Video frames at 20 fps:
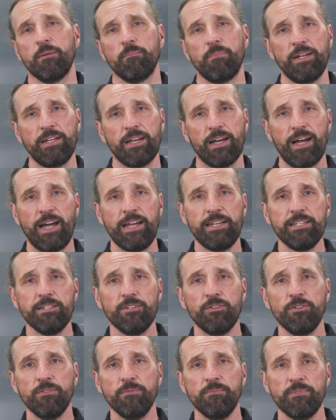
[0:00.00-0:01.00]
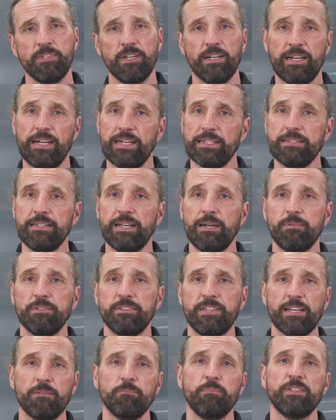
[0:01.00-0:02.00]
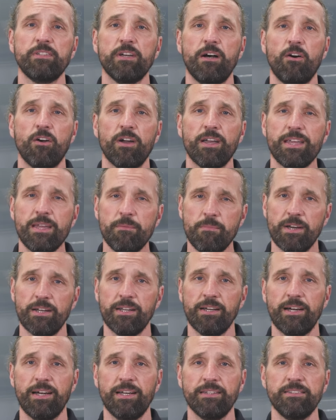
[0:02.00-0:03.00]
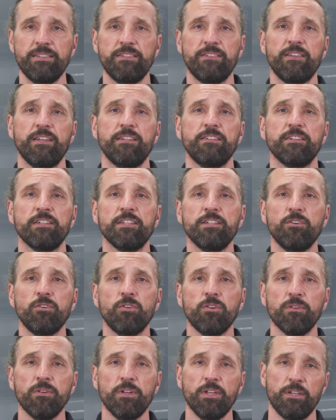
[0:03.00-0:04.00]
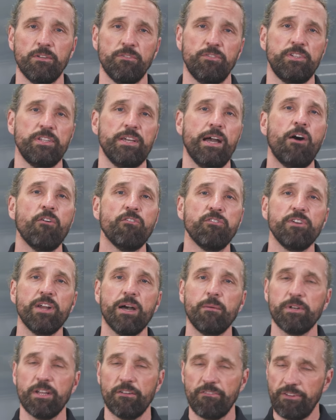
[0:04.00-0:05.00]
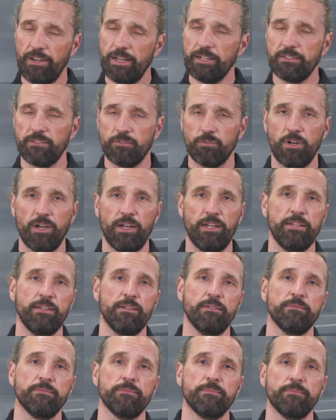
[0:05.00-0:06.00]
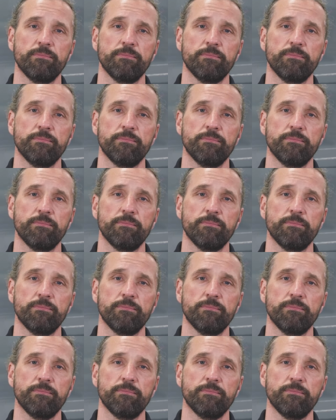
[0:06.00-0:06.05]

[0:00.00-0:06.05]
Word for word: Bei der Reinigung der Radnabe denkt bitte auch immer daran, die Zentrierung für die Aufnahme der Felge zu reinigen.